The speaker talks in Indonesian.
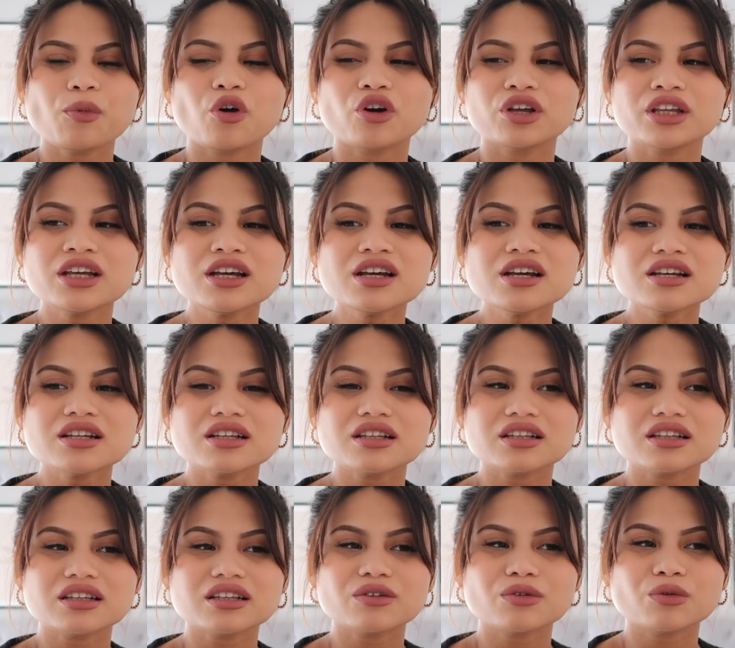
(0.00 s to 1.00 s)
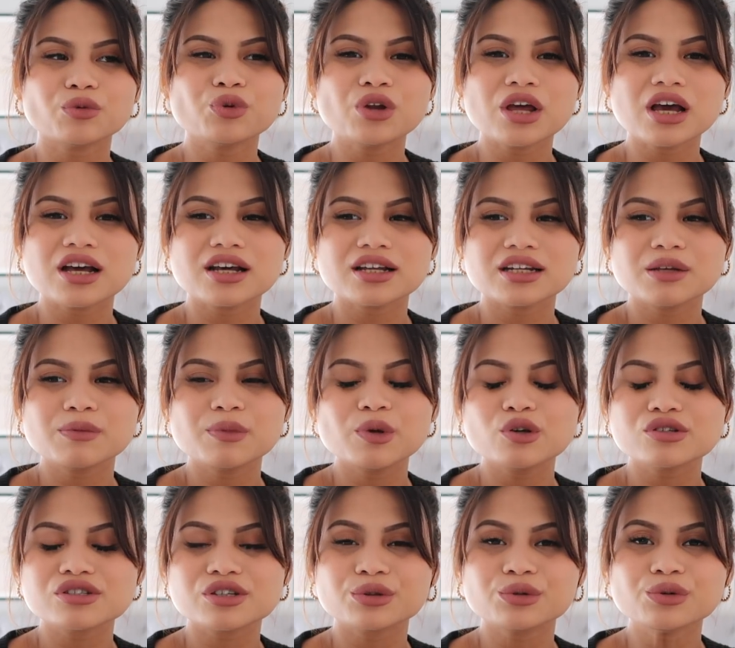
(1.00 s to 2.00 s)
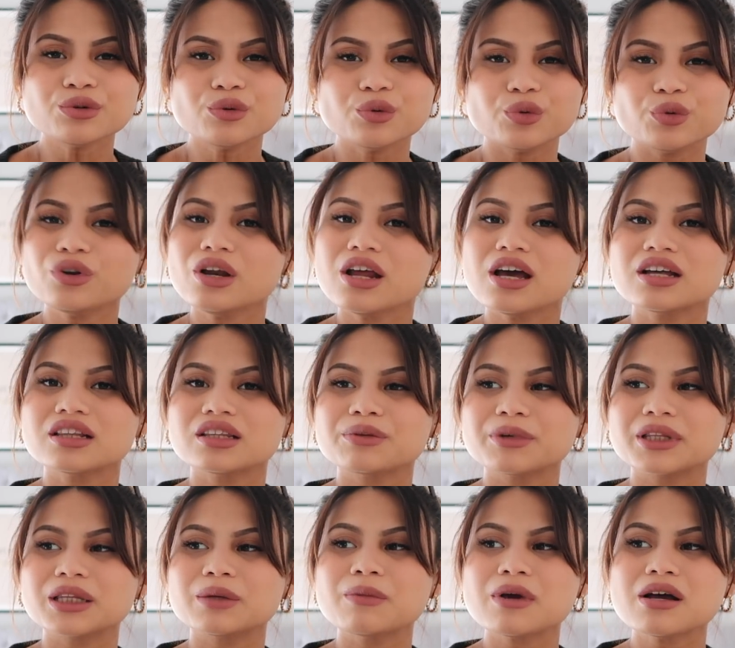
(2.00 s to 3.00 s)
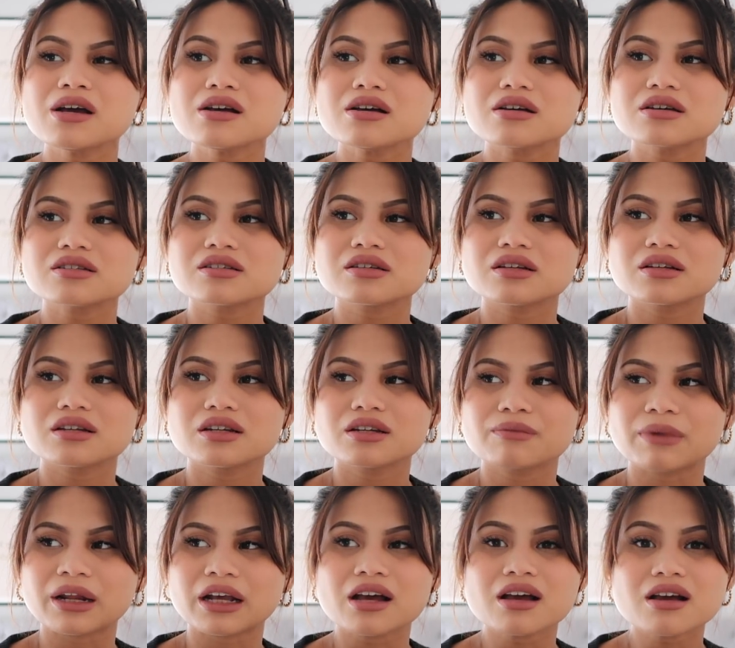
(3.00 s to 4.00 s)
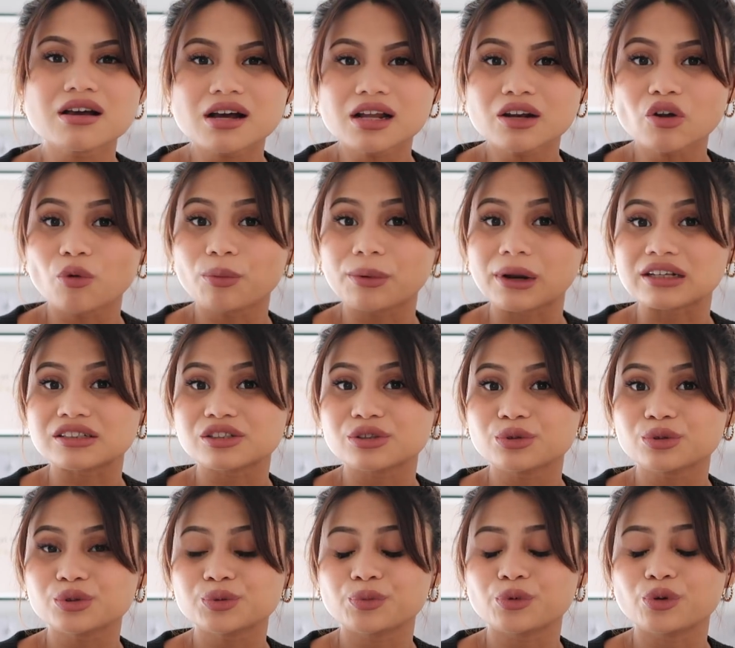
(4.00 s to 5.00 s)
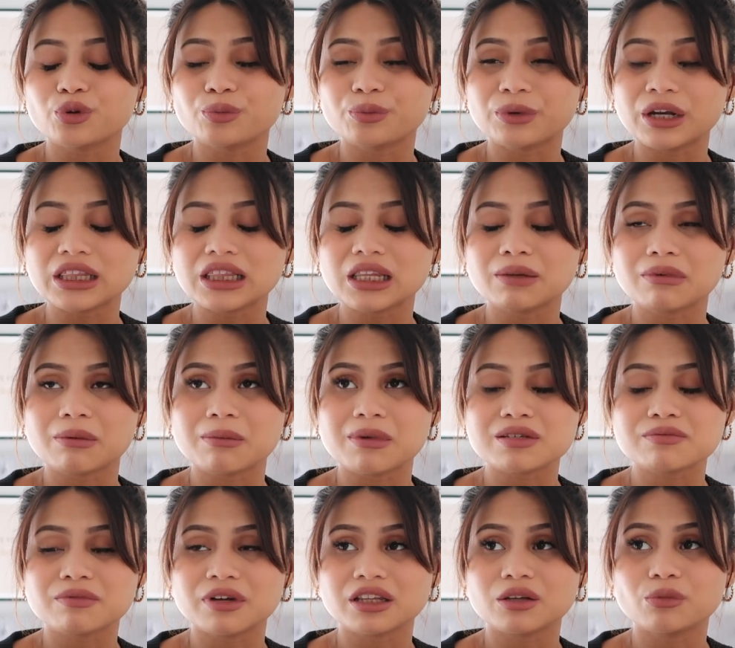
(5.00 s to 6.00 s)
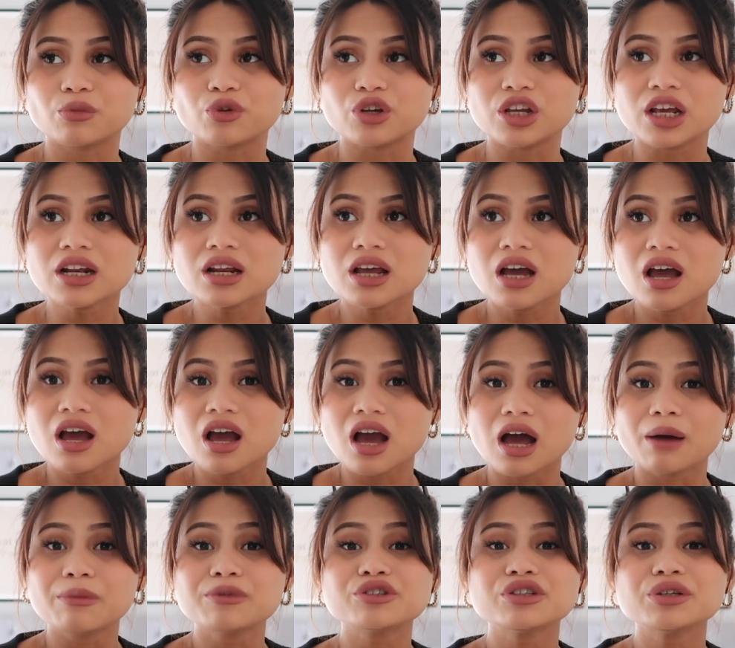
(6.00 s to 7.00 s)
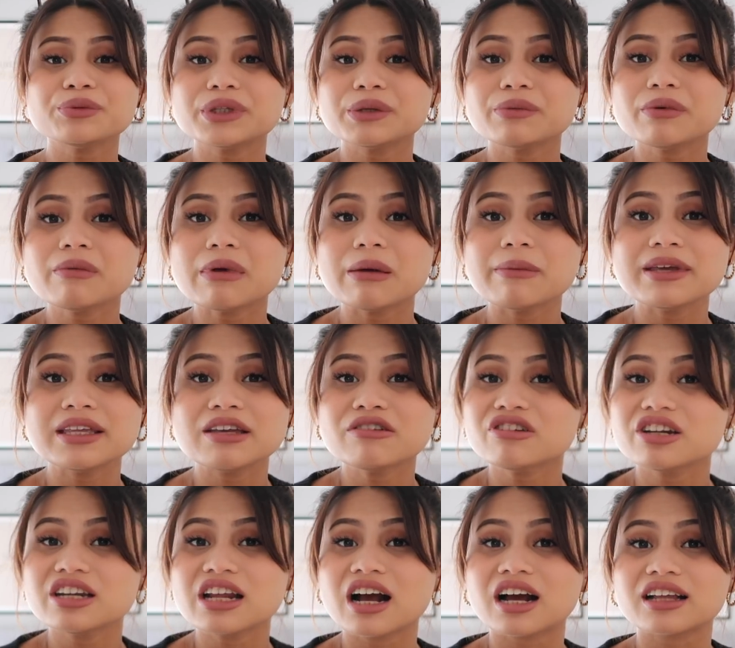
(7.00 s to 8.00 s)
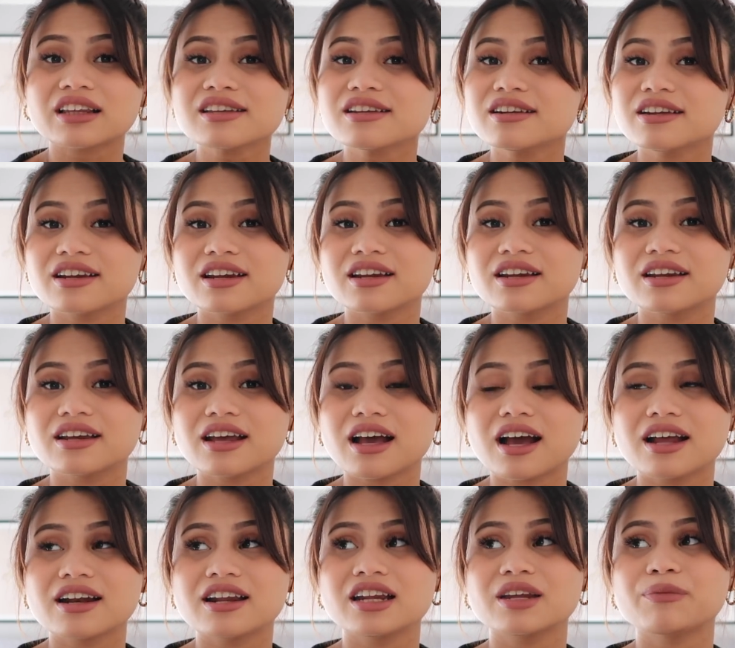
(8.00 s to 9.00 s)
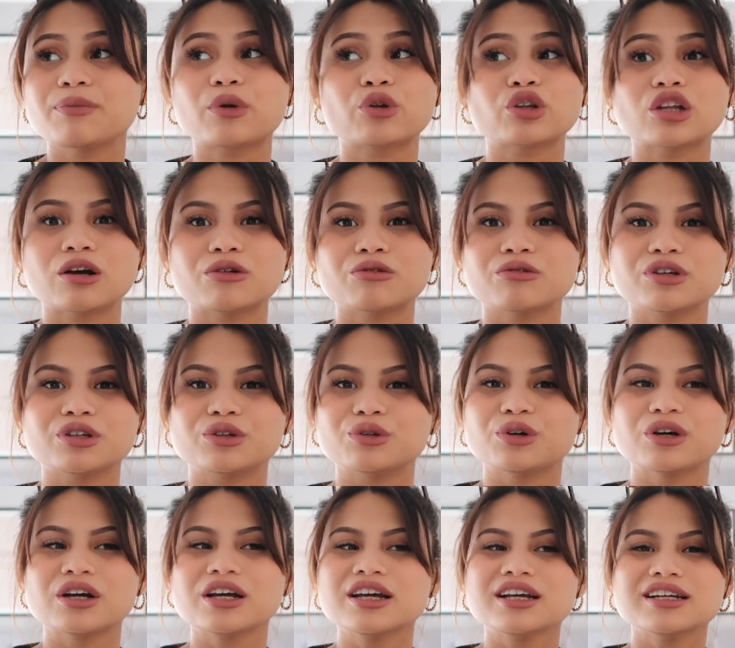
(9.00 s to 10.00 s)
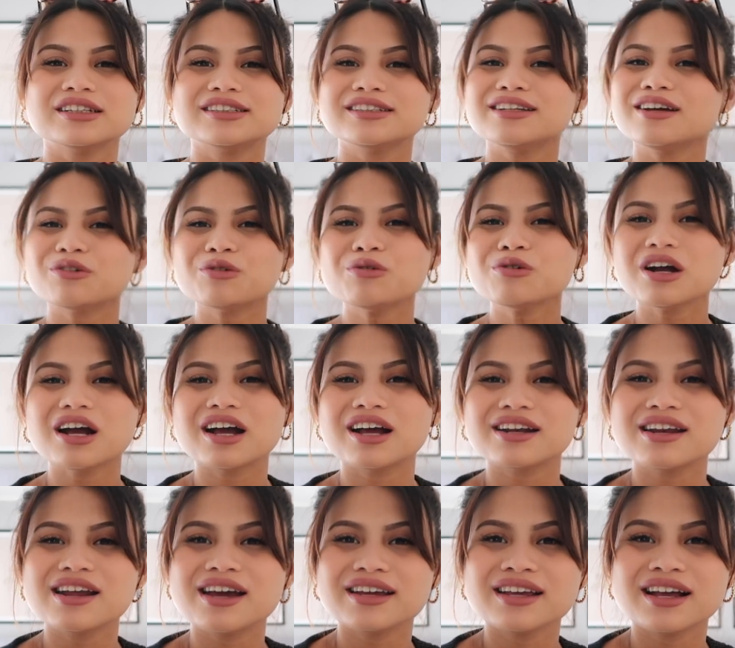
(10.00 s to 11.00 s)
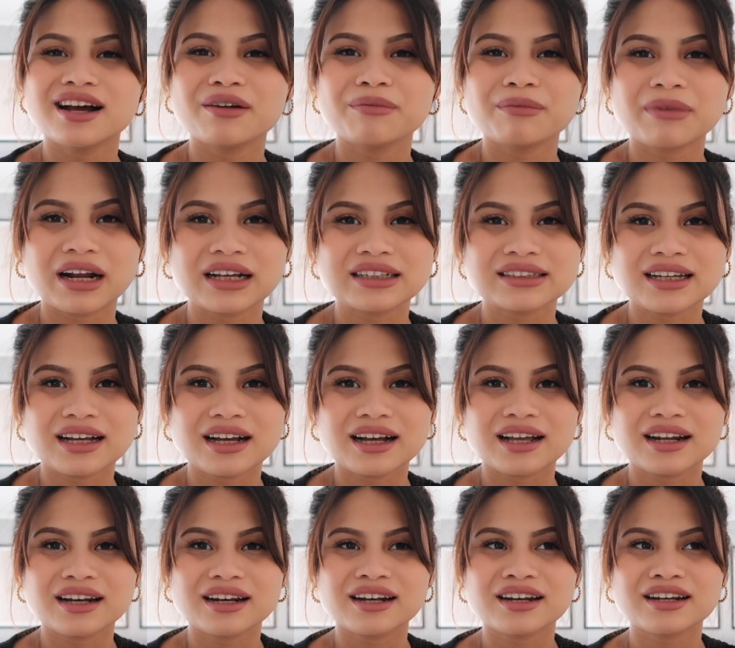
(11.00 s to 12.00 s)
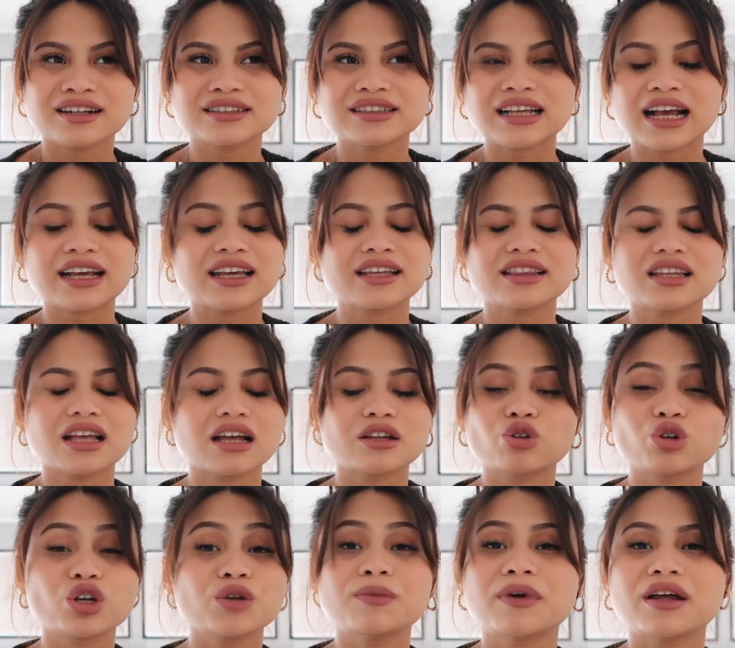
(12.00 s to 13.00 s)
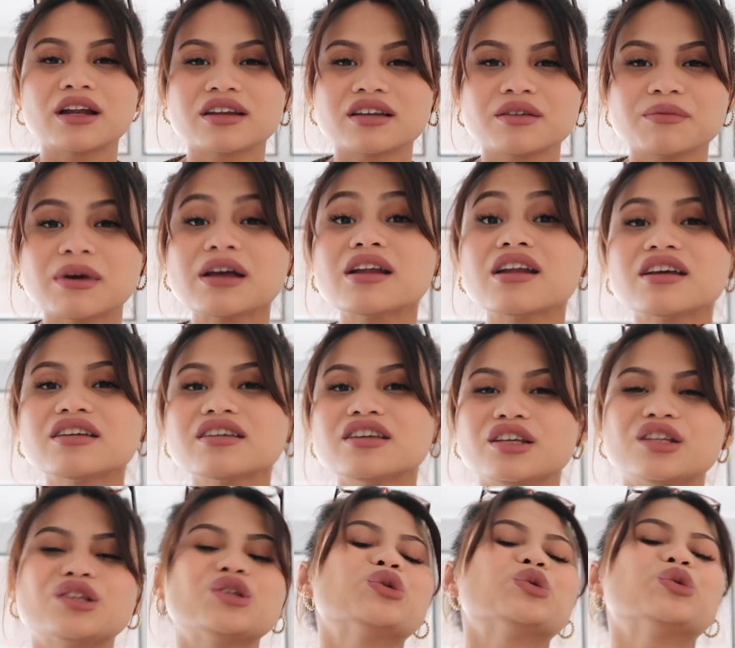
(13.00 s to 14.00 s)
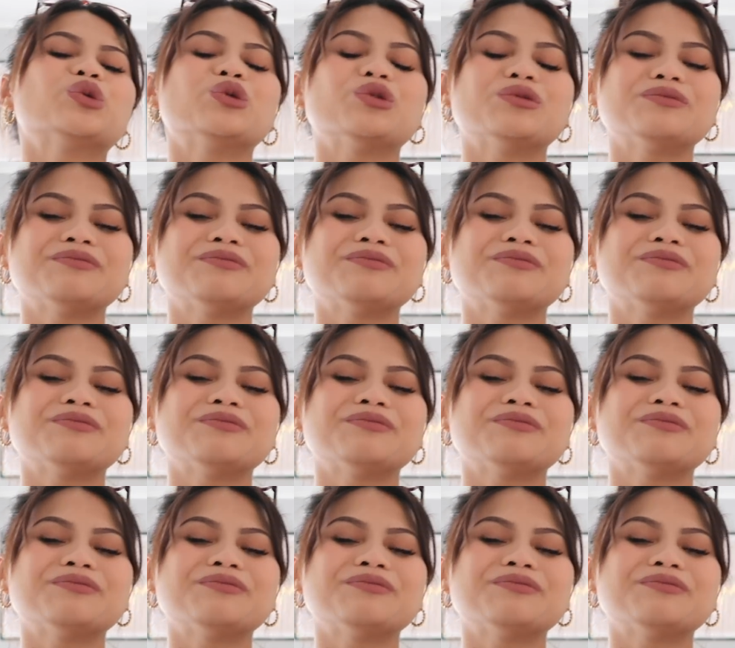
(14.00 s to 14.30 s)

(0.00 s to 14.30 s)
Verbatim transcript: pokoknya udah di bios itu udah tiba-tiba mereka kan operasi tuh 10 menit 15 menit kemudian habis itu tiba-tiba babynya udah diangkat aja dari dari perut aku gitu jadi aku nggak ada yang merasakan sakit atau gimana gimana gitu